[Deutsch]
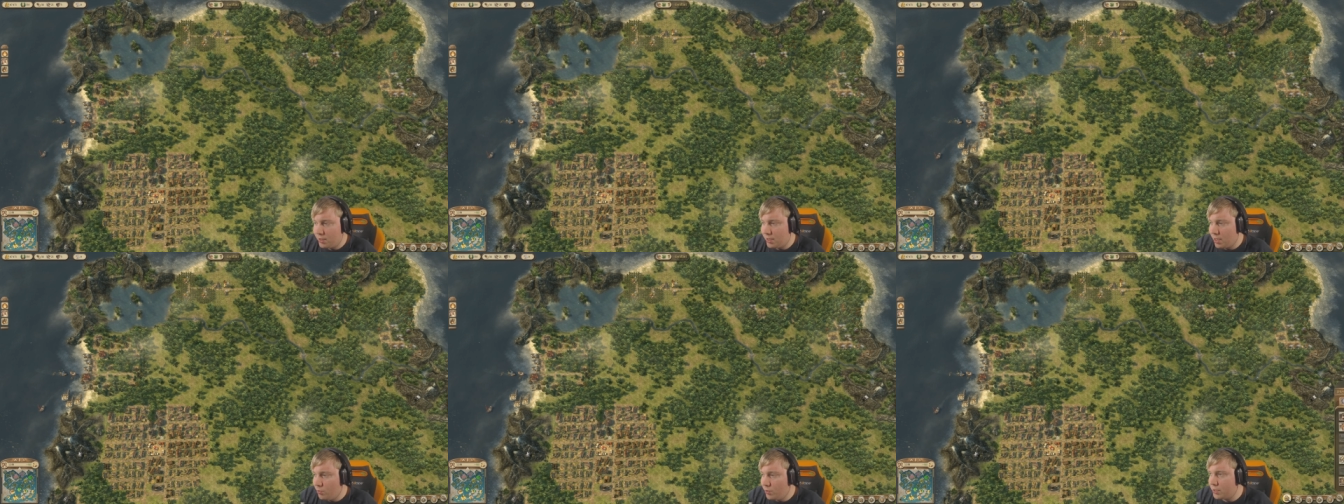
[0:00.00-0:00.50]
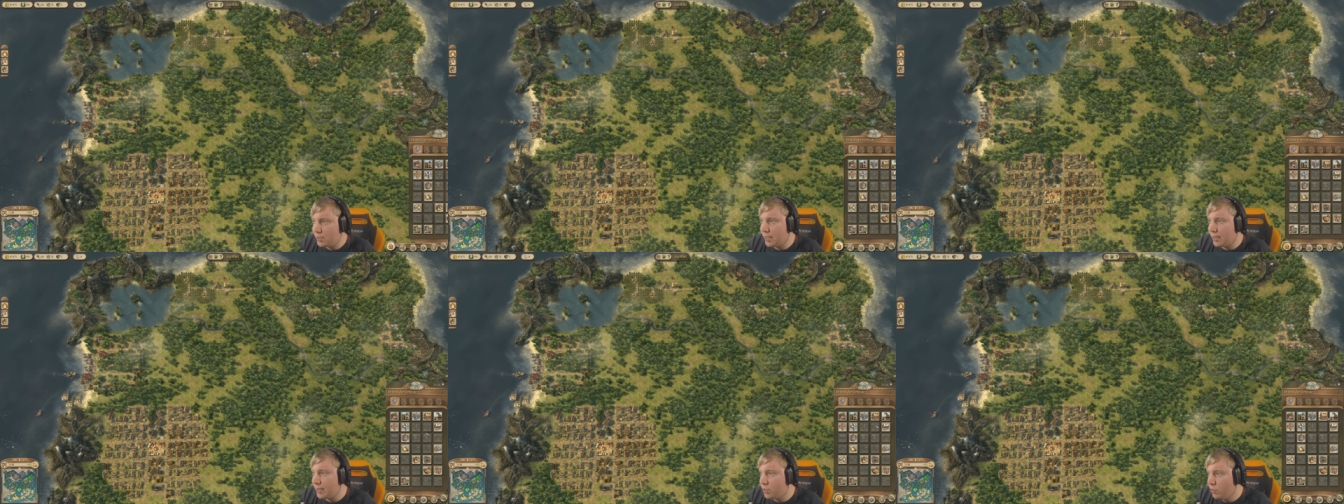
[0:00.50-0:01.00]
Ich glaube, das ist
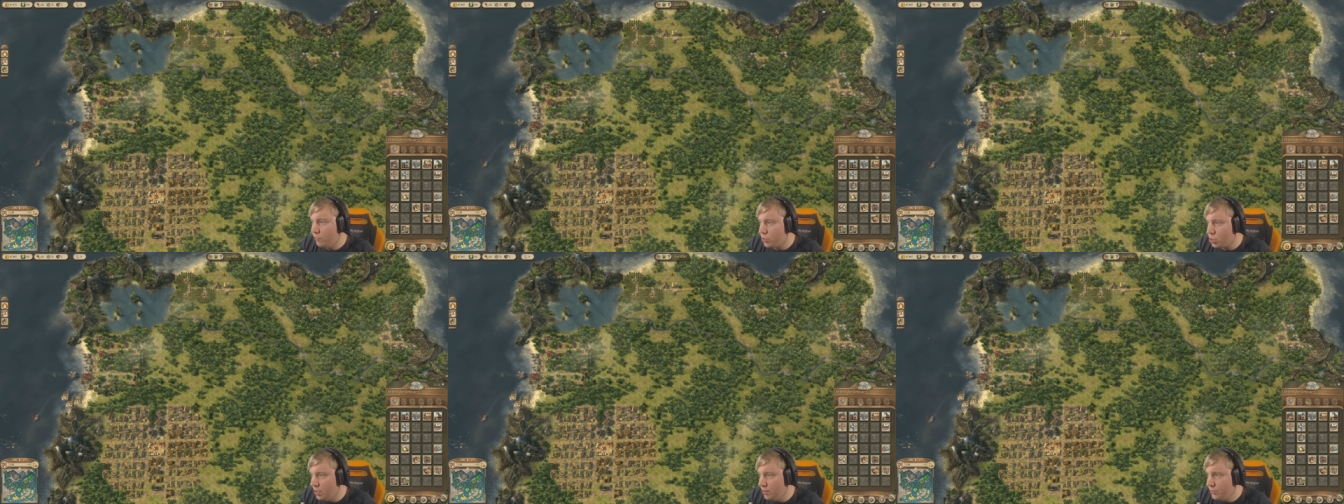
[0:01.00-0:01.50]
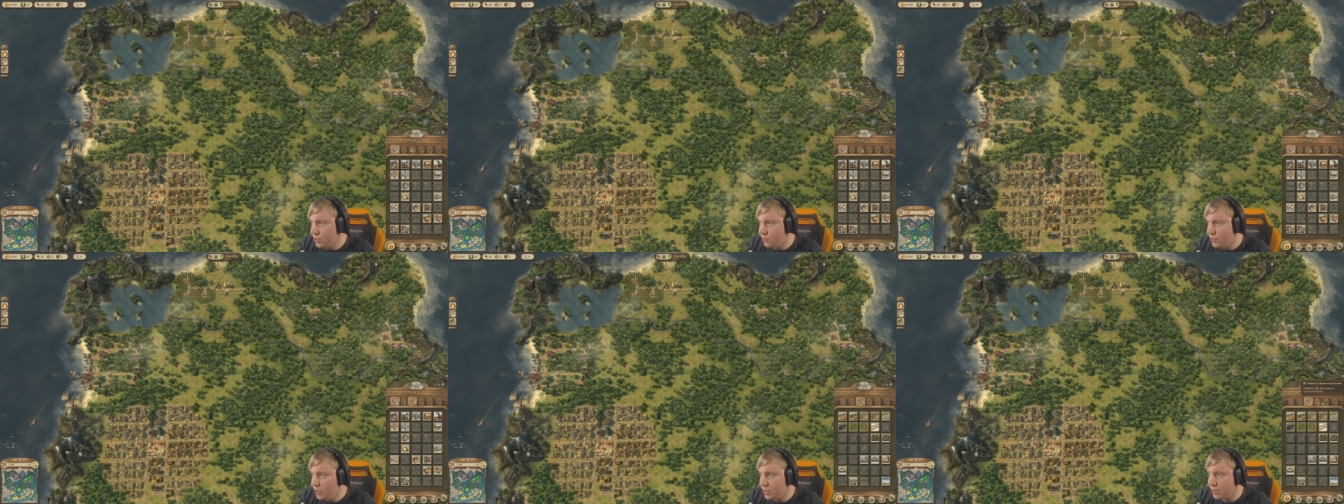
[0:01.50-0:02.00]
der Kartoffelschnaps,
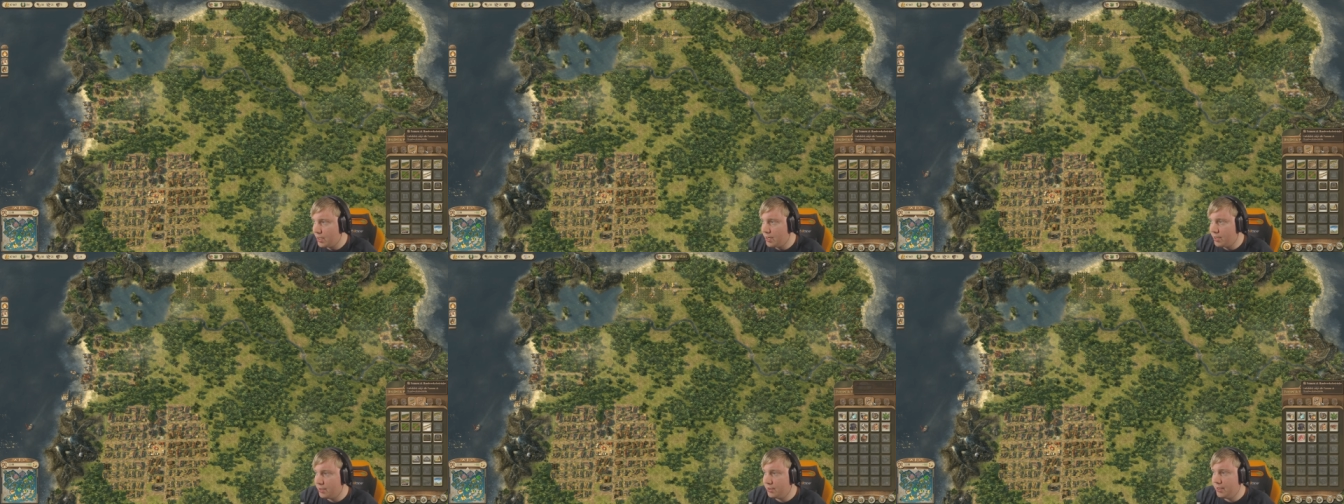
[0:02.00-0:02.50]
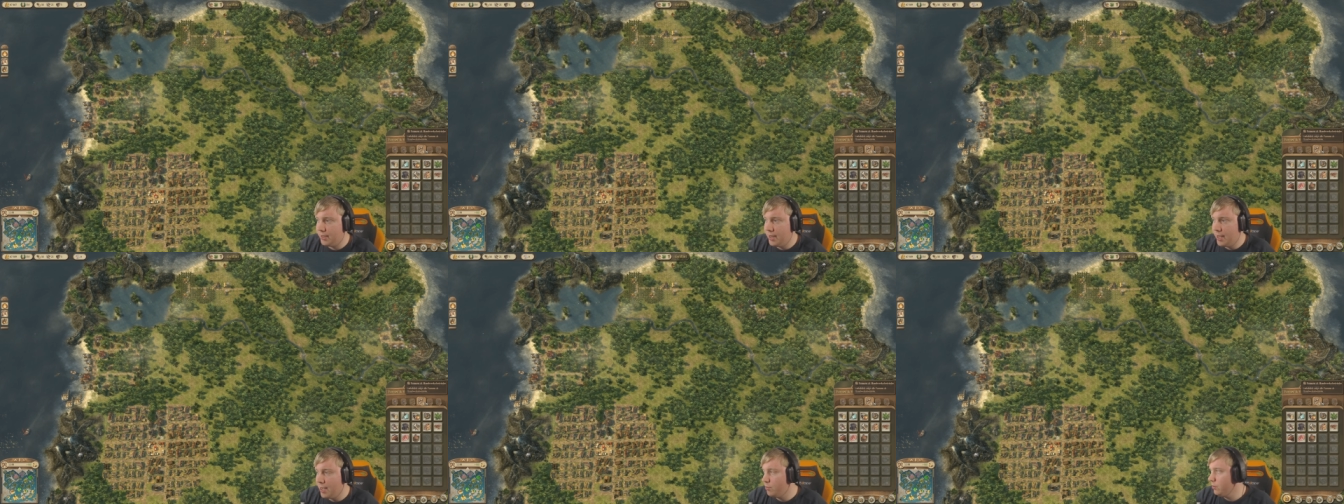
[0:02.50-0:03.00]
wie ich das gerade gesehen
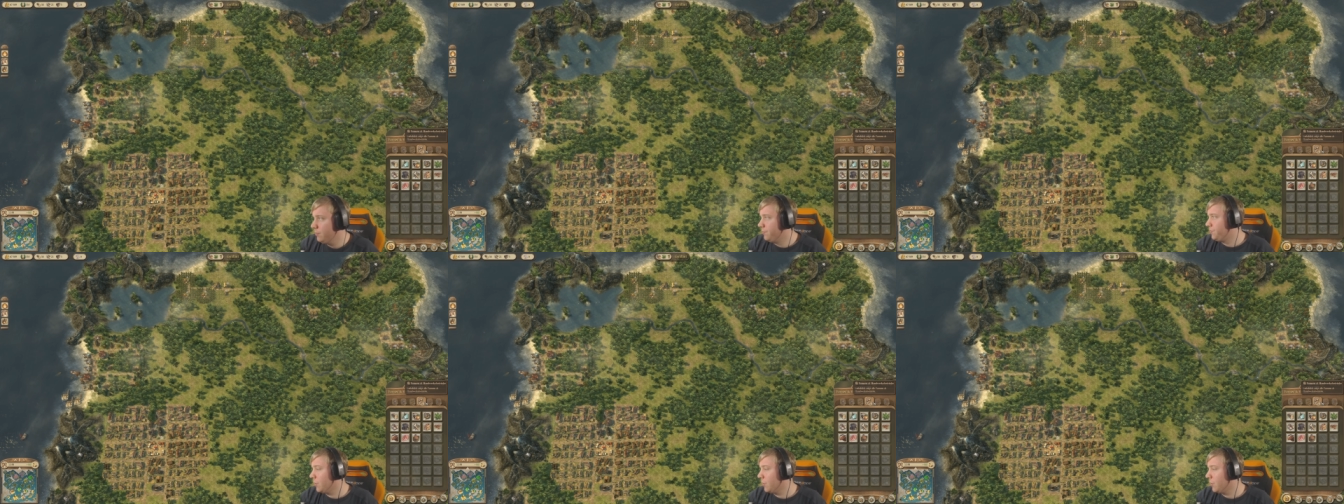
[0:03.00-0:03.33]
habe.